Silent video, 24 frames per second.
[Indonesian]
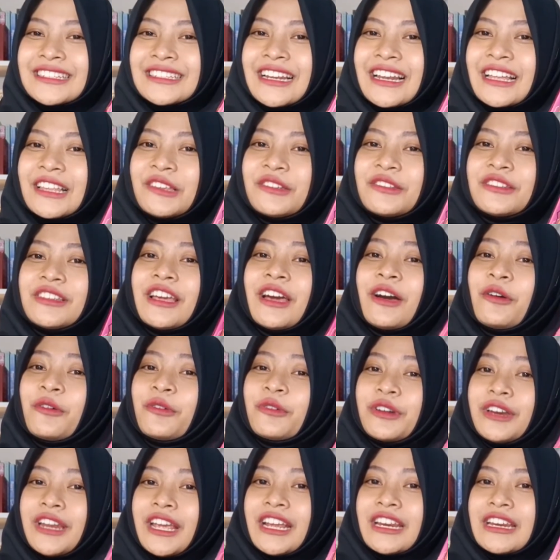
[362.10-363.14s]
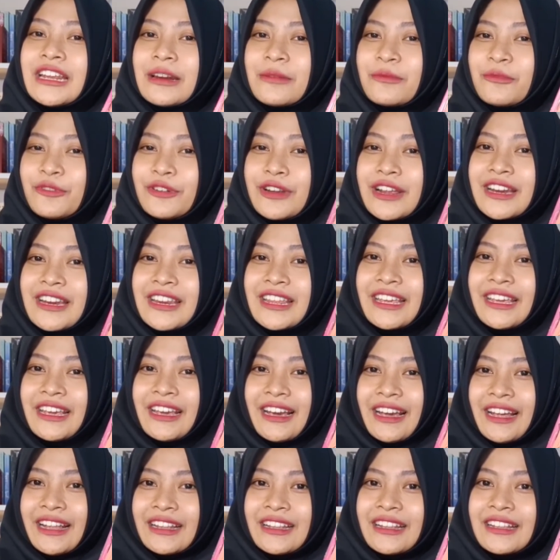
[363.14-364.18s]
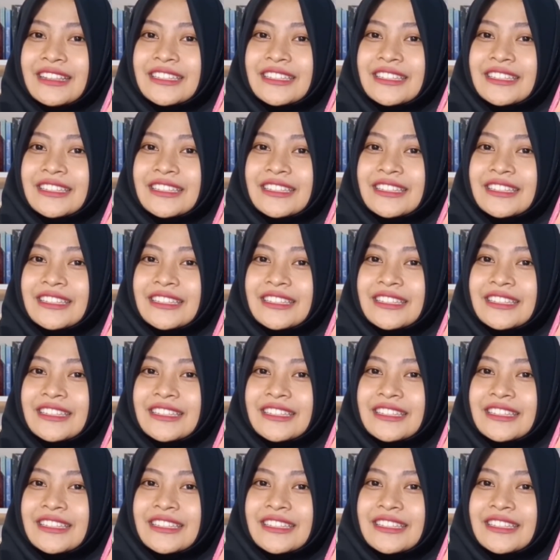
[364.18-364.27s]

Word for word: selanjutnya unik dan mudah diingat.